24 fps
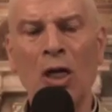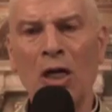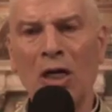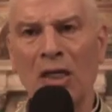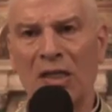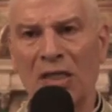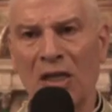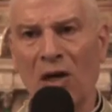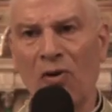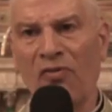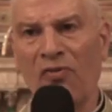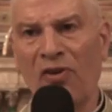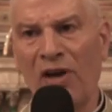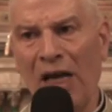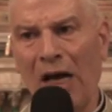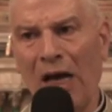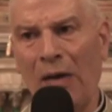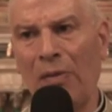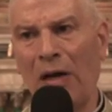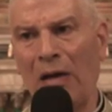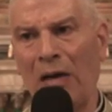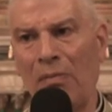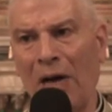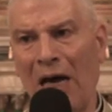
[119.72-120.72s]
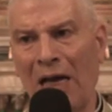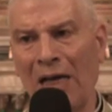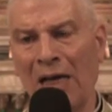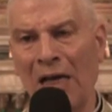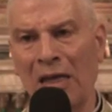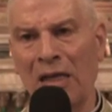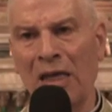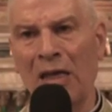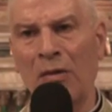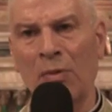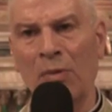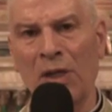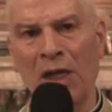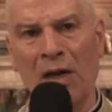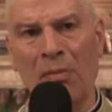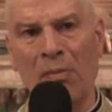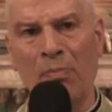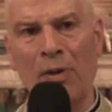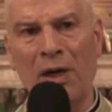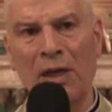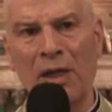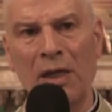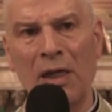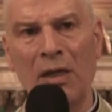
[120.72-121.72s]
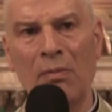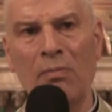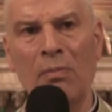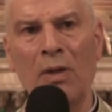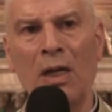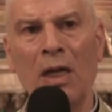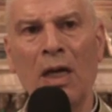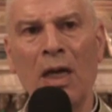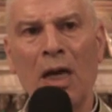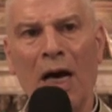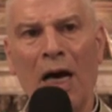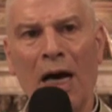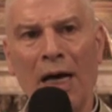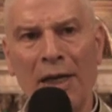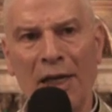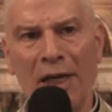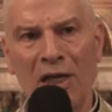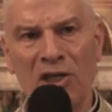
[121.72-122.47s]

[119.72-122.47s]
سوف يعمل مع الكثير من الربانيين أن